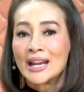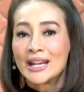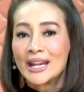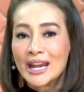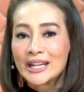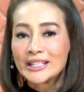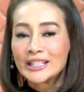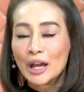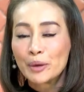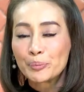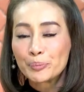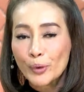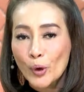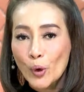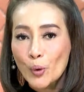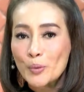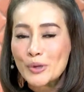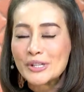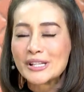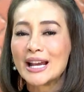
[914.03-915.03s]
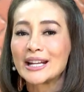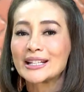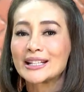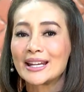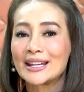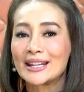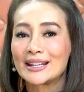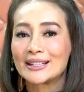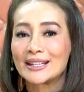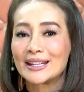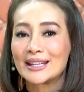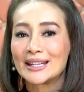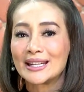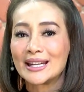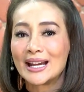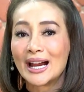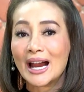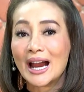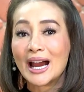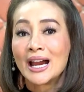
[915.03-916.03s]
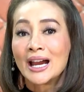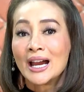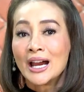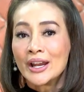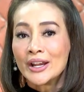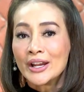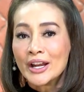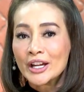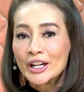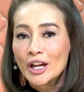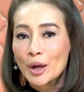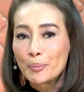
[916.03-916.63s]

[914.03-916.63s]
เน้นย้ำโปรโมชั่นกันอีกทีนะคะ 1กระ